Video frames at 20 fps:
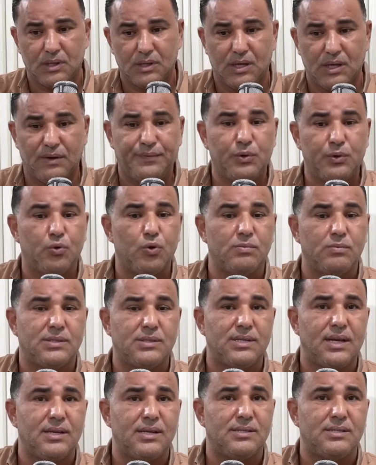
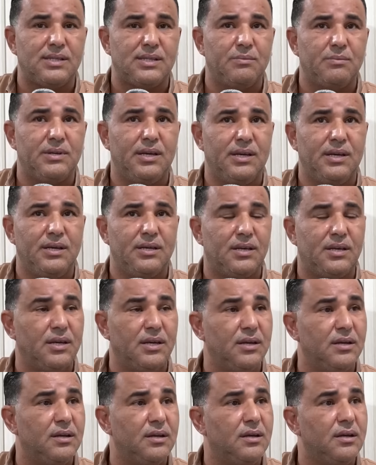2015 سليم رياحي
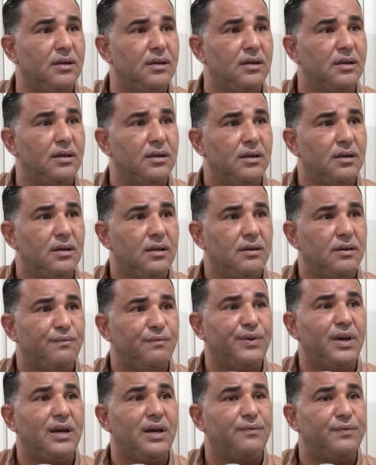كان آه،
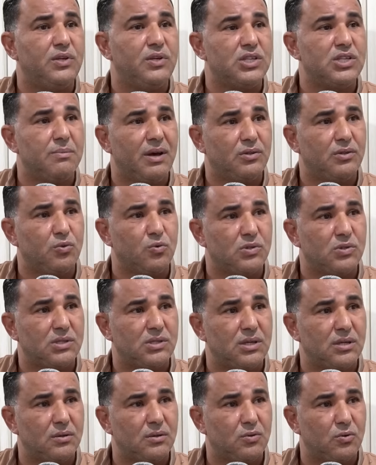فاعل في الجامعه
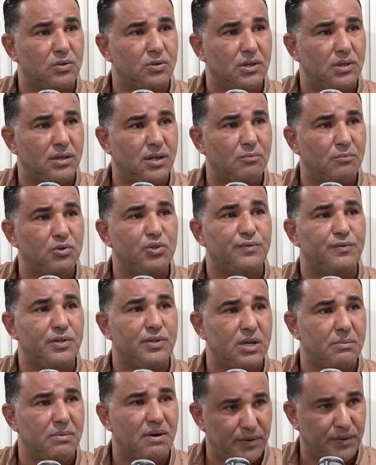التونسيه لكره قدم مش في
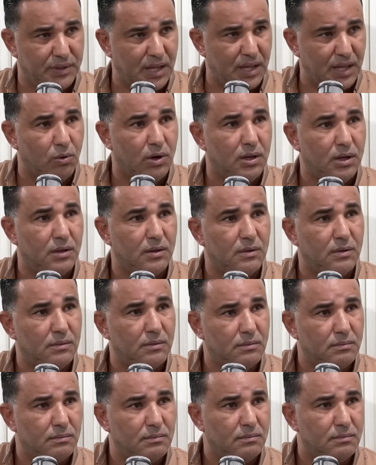الجامعه في الدوله
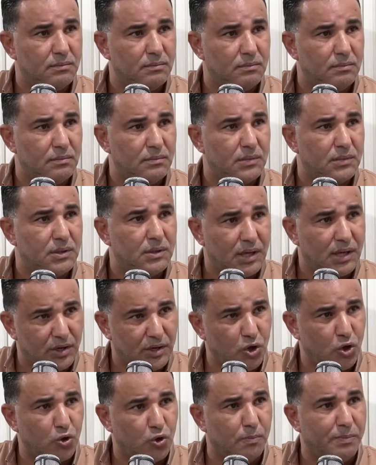كان
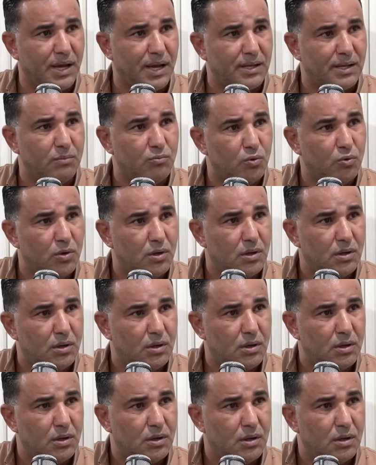يحكم باحكامه
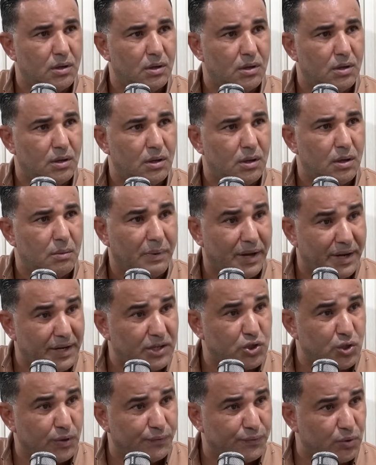ما انا
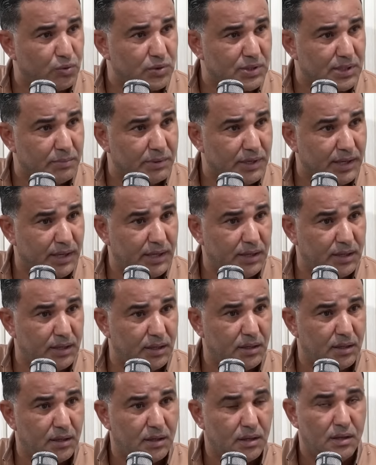شفته سليم رياحي
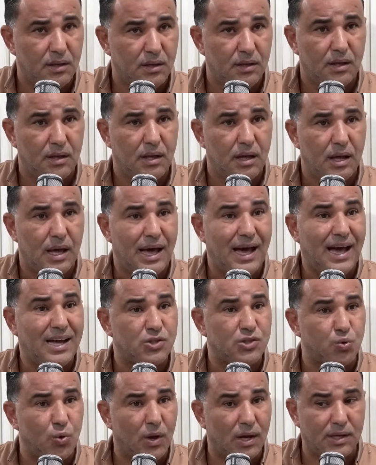
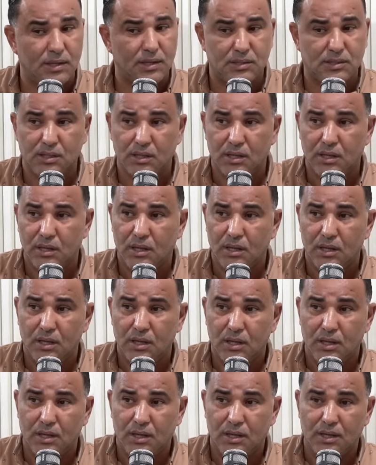عاش وقت
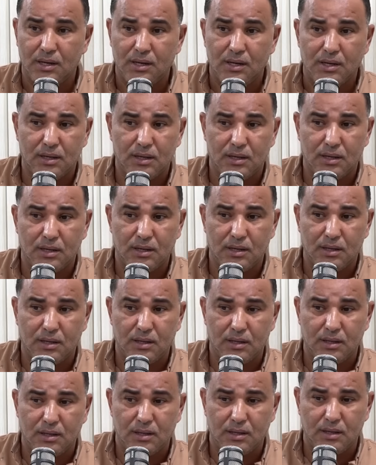اللي
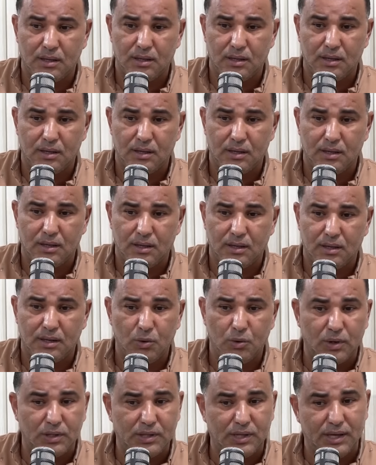آه
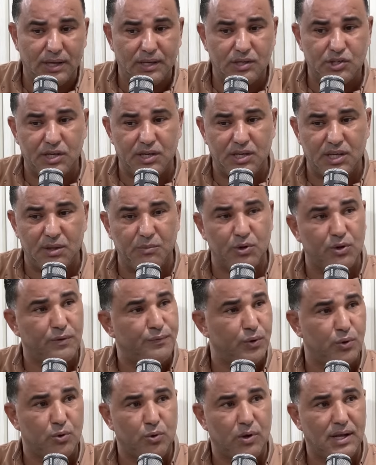اللي وديع الجريمه
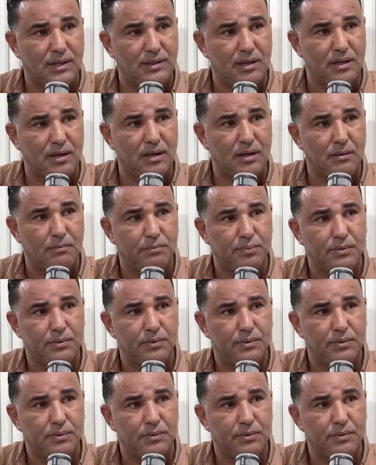يرفض له حتى طلب